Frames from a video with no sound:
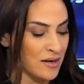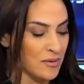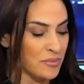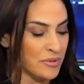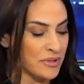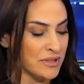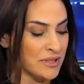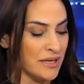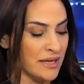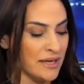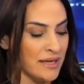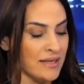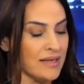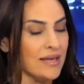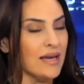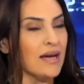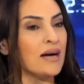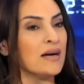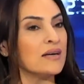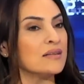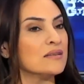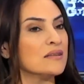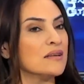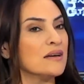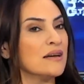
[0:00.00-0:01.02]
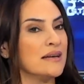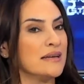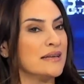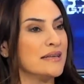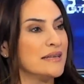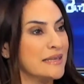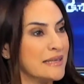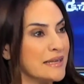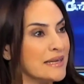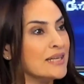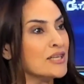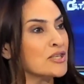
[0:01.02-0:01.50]
بدي احكي عن
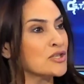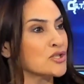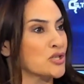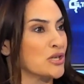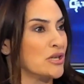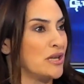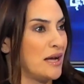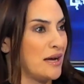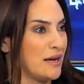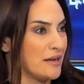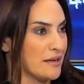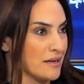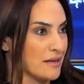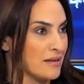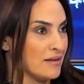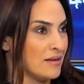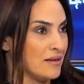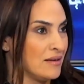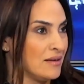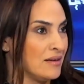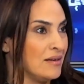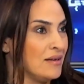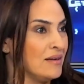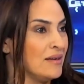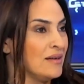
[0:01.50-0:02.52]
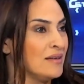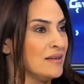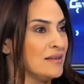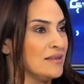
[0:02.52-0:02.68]
علاج الحرقه م.